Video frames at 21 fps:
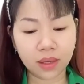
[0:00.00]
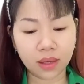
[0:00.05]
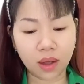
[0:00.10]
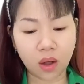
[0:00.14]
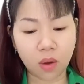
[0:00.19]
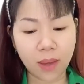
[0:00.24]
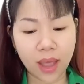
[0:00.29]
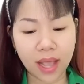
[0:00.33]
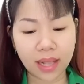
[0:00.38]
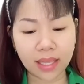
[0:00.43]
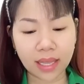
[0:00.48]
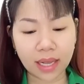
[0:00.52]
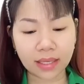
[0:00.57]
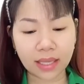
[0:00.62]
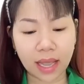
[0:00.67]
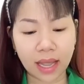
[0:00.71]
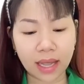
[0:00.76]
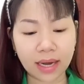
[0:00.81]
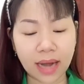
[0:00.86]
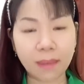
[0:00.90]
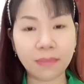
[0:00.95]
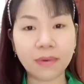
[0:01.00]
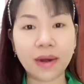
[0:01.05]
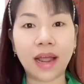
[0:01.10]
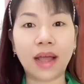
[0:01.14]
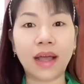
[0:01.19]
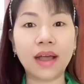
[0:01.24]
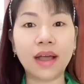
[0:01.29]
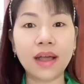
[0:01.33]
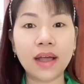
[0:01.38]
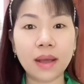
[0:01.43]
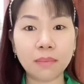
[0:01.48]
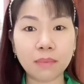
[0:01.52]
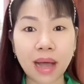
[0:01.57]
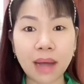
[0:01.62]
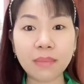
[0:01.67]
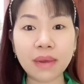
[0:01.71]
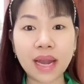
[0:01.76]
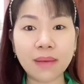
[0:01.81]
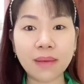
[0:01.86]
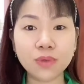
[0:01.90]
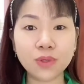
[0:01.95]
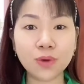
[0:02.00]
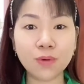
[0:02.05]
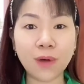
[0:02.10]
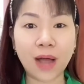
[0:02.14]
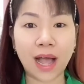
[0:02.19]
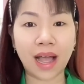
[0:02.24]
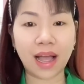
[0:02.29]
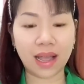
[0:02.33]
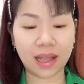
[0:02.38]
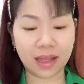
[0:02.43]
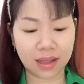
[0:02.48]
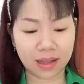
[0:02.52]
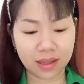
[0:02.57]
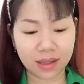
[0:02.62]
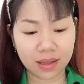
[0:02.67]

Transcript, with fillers: Cậu bé chắc chắn đáp rằng, 35 xu ạ. À.